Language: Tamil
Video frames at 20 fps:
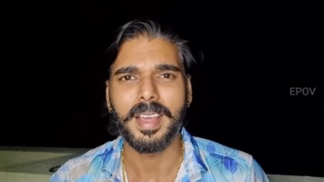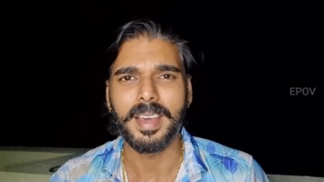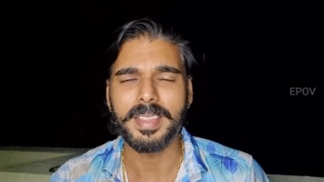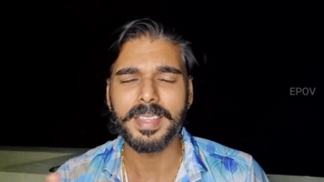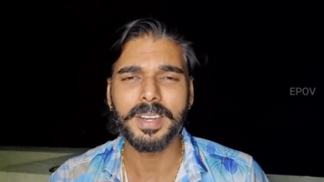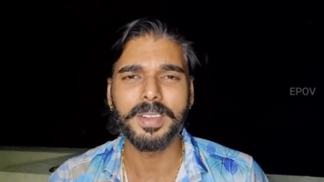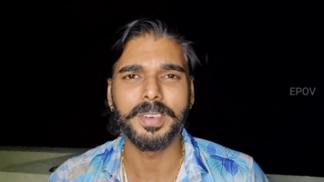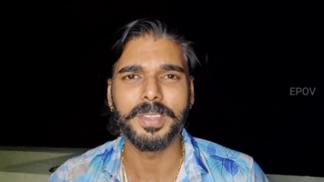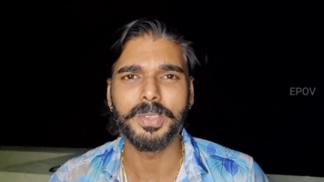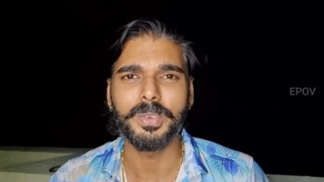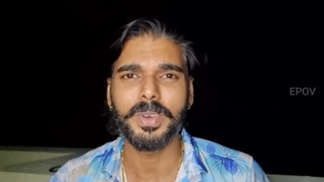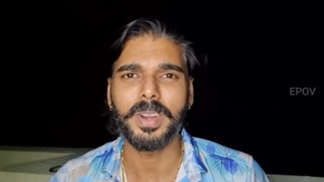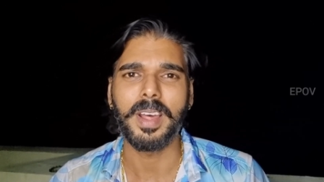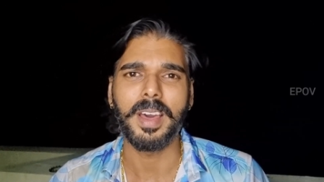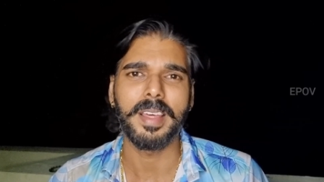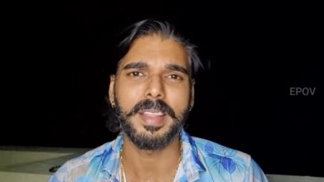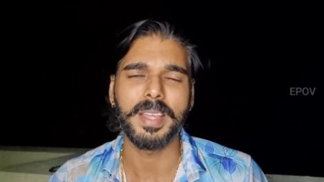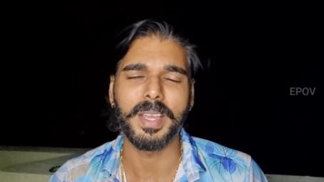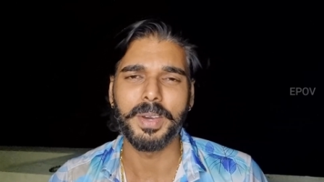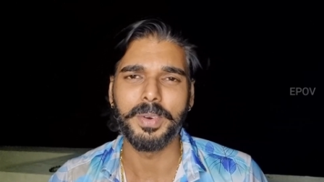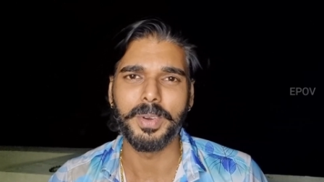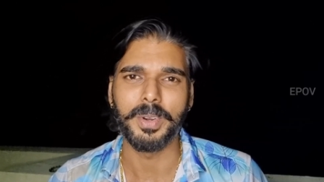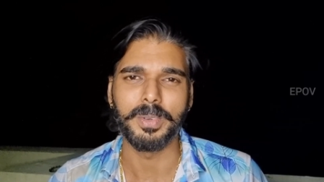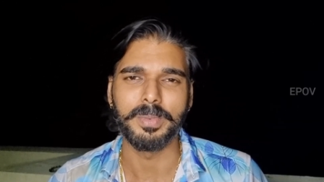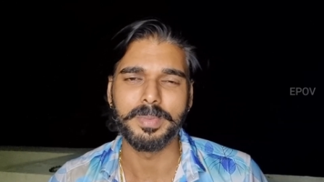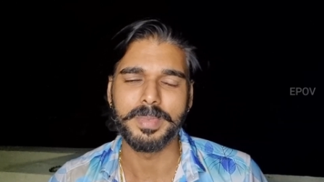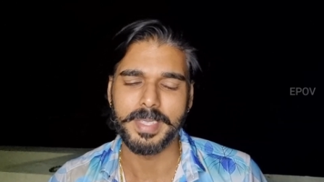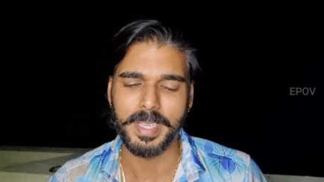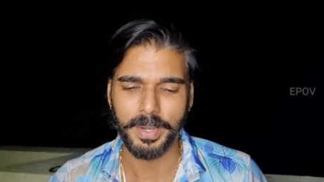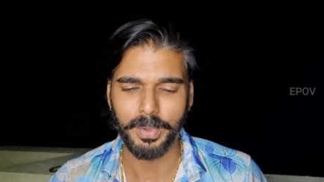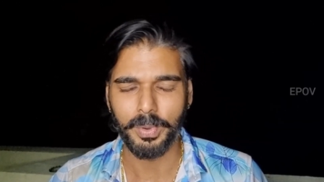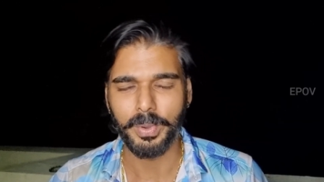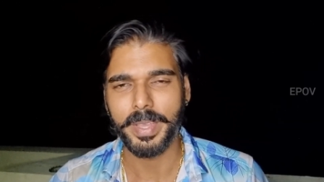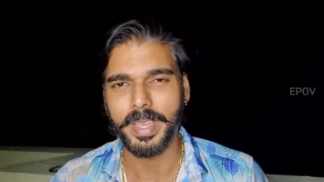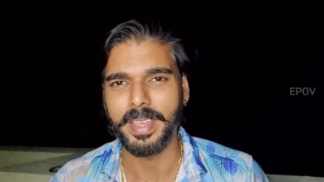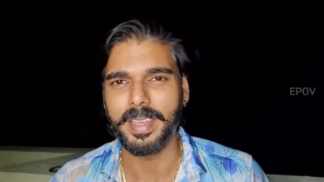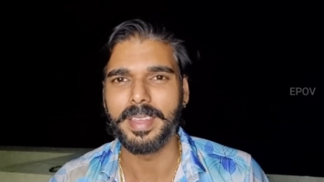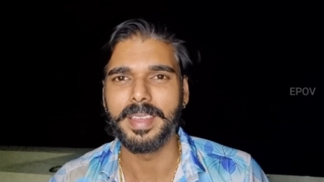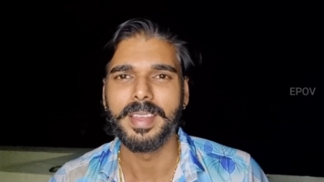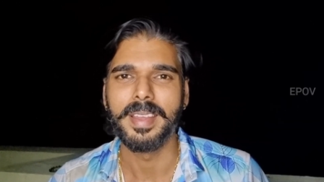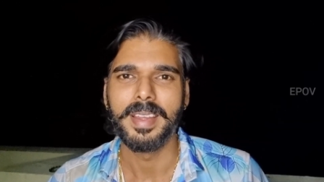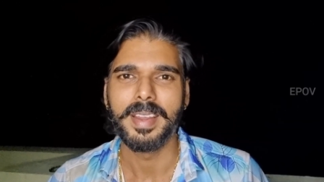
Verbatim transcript: கதிருக்கு வந்து ஒரு ஆதங்கம் வரும் சரி ஓகே